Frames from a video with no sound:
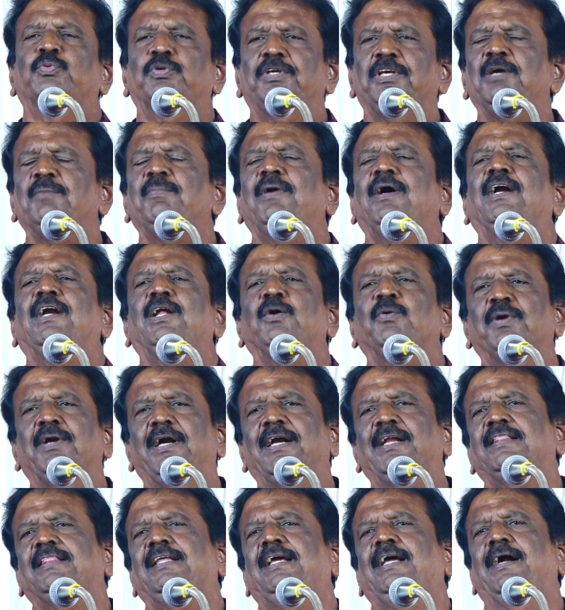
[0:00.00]
சுயமான ஒரு
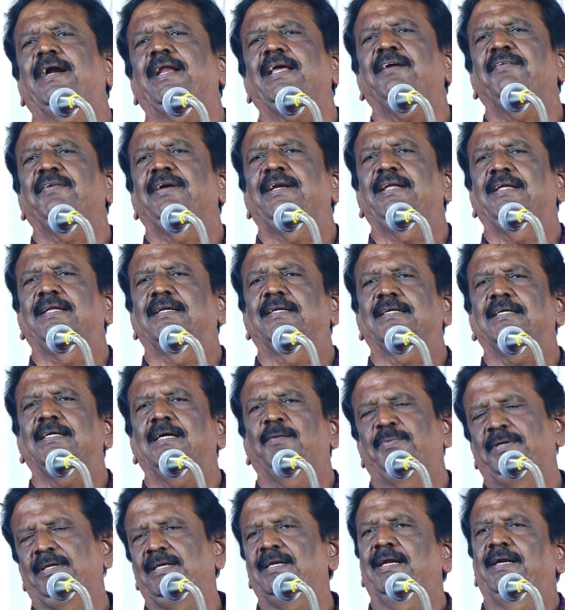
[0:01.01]
இடத்தை அடைய வேண்டியிருக்கு
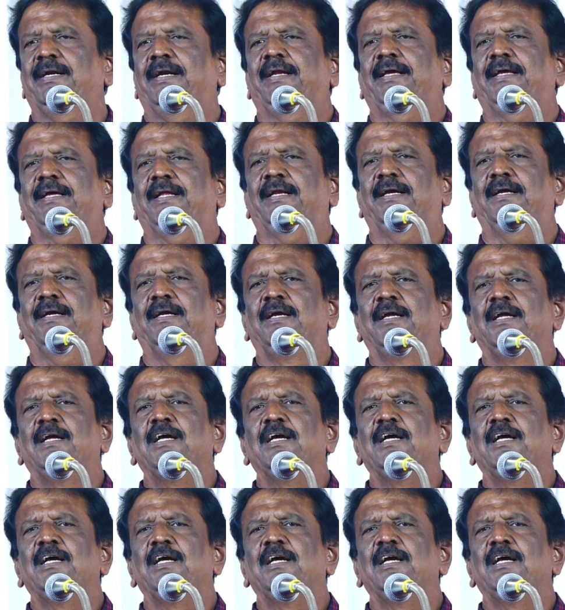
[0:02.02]
அப்படின்னு நான் நினைக்கிறேன்